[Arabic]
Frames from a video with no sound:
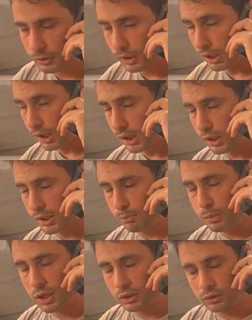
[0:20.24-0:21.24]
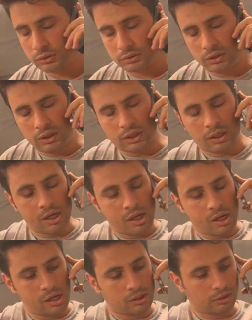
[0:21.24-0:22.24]
ولا قرا كم مره قلت لك
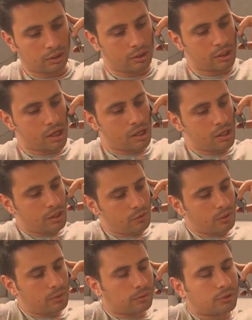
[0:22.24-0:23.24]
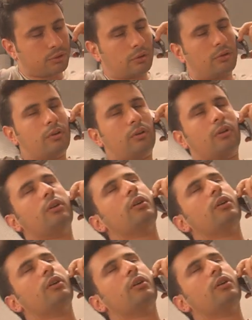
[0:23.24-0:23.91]
لا ترني علي وانا بالشغل